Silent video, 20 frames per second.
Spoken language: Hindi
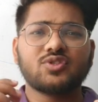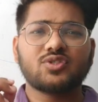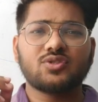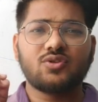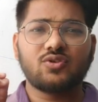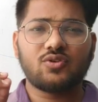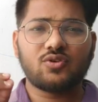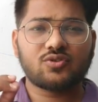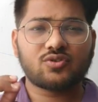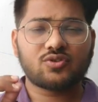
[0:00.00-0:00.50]

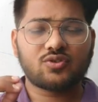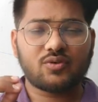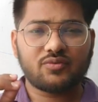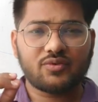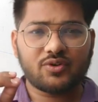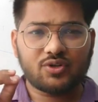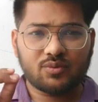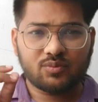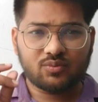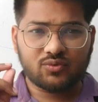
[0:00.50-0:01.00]
तो दोस्तों
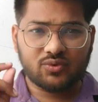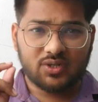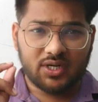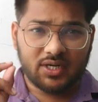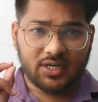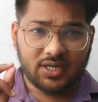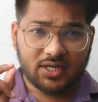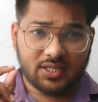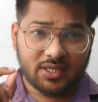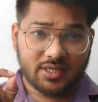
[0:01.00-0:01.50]
वीडियो पूरा
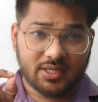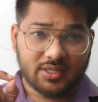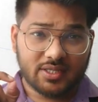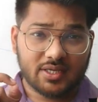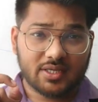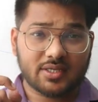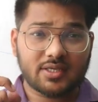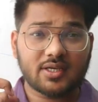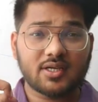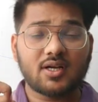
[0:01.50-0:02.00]
एंड तक
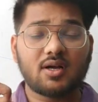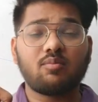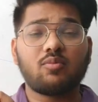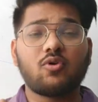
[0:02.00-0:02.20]
देखिएगा